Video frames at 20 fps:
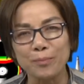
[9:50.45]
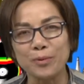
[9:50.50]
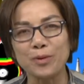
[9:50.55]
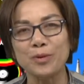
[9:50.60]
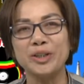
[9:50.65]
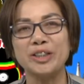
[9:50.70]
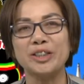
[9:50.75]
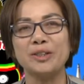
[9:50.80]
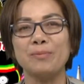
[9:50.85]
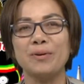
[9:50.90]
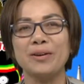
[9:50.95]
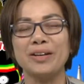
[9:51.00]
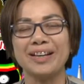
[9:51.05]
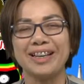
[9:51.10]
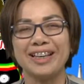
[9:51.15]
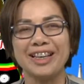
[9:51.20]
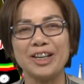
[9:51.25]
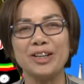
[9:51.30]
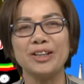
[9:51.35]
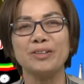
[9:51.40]
โดยเฉพาะอ
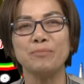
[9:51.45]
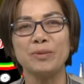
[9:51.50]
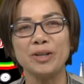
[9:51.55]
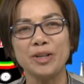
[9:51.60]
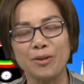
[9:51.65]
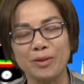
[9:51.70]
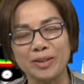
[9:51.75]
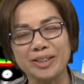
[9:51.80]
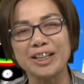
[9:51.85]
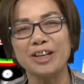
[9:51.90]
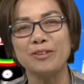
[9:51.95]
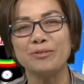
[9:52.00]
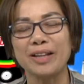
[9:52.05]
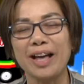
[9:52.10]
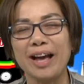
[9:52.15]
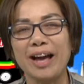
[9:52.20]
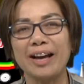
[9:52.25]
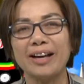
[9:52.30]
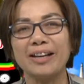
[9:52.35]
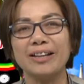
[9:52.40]
ย่างยิ่งพี่น้องชาว
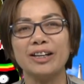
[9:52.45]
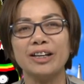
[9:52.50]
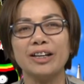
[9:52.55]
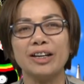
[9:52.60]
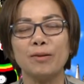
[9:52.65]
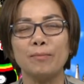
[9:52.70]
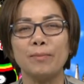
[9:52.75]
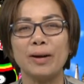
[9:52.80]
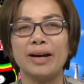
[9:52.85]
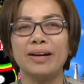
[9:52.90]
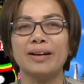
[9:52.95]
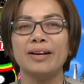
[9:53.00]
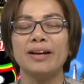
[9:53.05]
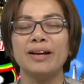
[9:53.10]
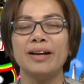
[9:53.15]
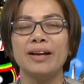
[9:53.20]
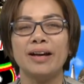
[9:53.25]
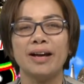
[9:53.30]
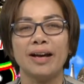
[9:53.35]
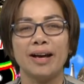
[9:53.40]
ใต้ที่กำลัง
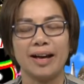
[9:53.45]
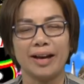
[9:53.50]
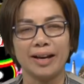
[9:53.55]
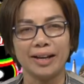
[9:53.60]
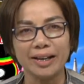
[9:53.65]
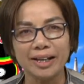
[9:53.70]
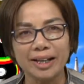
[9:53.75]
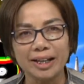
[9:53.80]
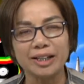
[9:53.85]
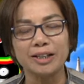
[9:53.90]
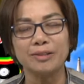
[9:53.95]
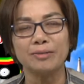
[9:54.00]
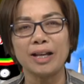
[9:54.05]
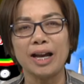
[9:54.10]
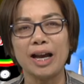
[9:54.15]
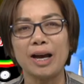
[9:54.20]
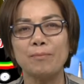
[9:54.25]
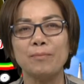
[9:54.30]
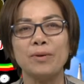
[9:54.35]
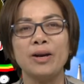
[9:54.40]
ให้เกียรติติด
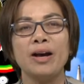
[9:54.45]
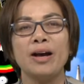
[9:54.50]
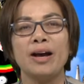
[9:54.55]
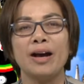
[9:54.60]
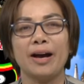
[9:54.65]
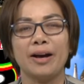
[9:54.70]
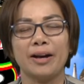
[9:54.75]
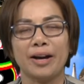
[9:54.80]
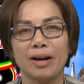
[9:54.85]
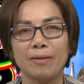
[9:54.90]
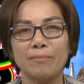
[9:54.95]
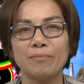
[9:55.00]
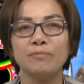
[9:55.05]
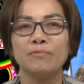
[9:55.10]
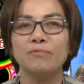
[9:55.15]
ตามรับ